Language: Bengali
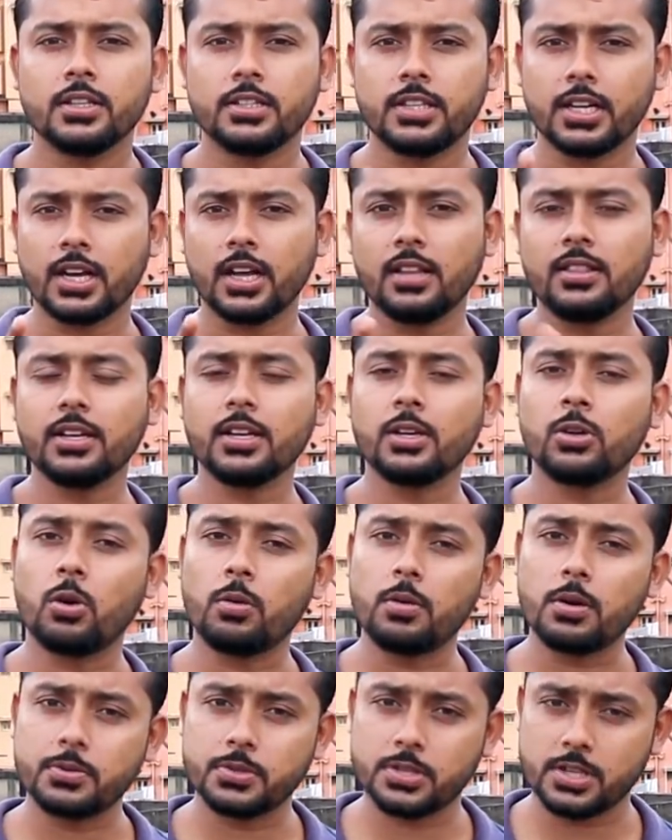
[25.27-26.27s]
যেখান থেকে
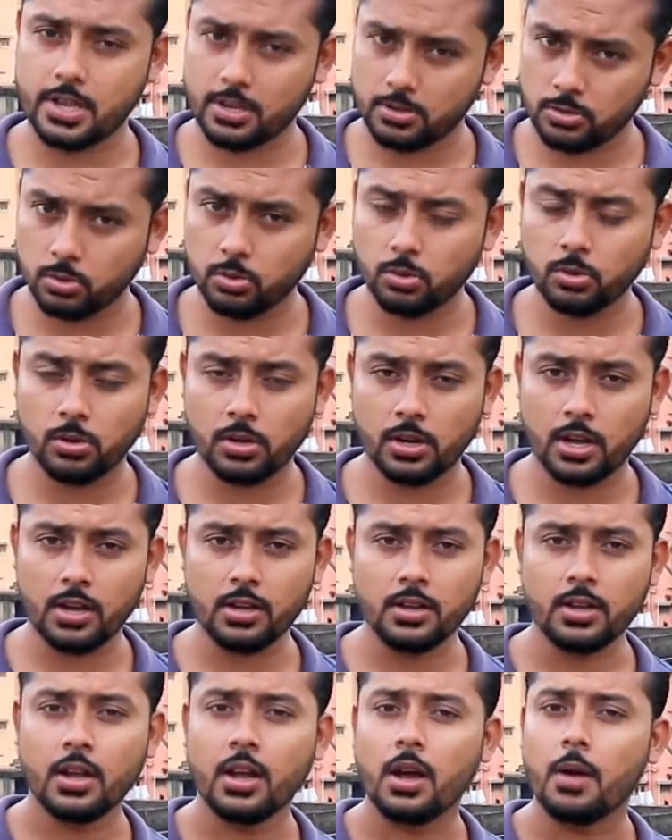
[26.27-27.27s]
নবাব সিরাজুদ্দুল্লাহ
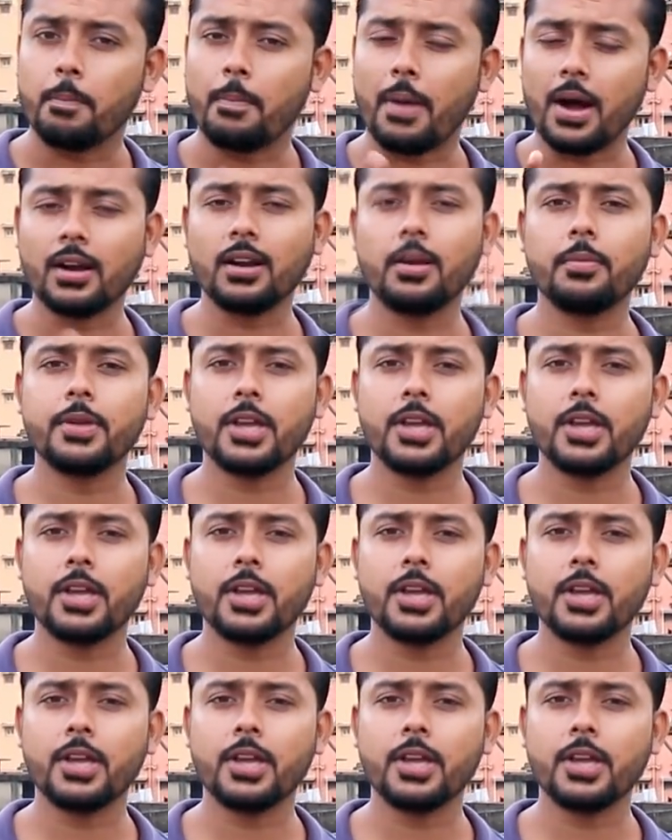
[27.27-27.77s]
বাংলা